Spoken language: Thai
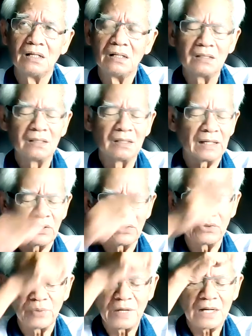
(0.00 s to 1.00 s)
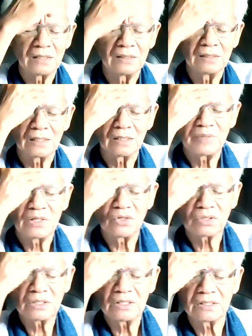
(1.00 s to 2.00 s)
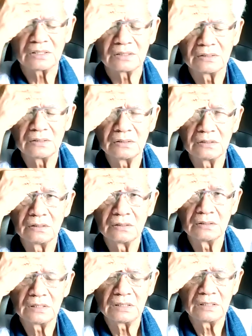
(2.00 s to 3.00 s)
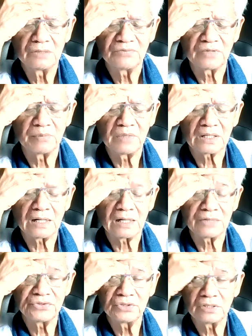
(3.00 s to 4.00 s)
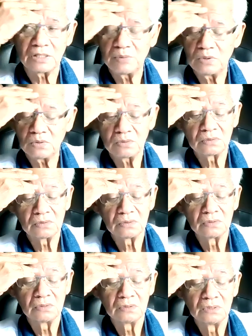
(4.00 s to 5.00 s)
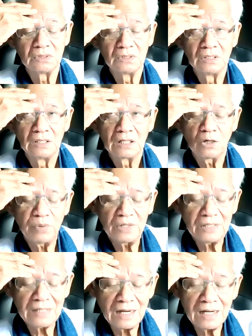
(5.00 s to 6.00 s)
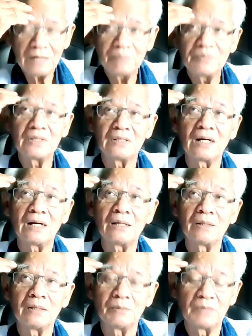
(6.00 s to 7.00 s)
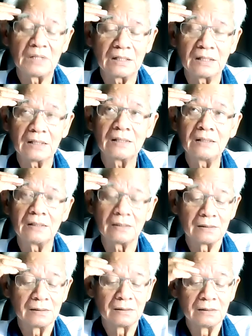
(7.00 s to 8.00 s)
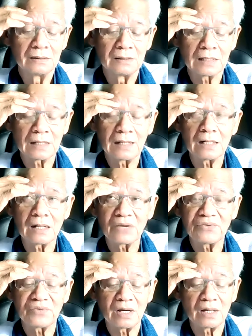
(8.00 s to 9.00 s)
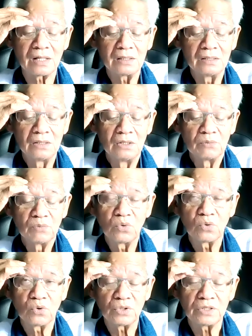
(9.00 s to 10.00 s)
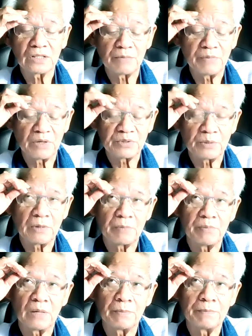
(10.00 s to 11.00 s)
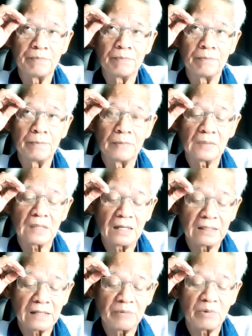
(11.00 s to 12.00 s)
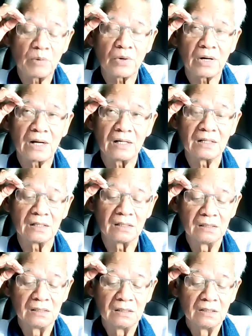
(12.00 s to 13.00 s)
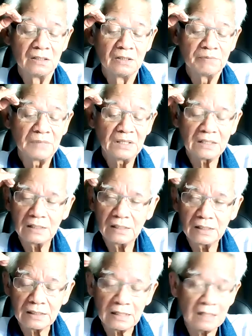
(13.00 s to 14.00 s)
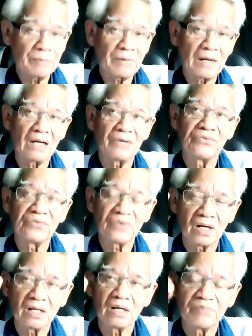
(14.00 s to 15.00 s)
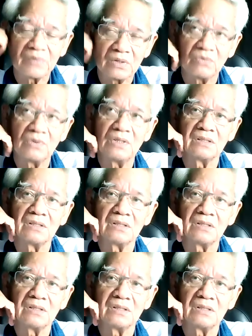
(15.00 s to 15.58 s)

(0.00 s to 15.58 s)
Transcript: นึกถึงใครเคยอยู่ภาคเหนือเนี่ยเขาเป็นด็อกเตอร์ฝั่งอเมริกาชื่ออะไรไม่รู้ เขาพยายามที่จะให้มันเกิดขึ้น ในการรักษาผู้คนตามแบบฉบับแบบไทย ๆ แบบโบราณไม่เคยได้รับการสนับสนุน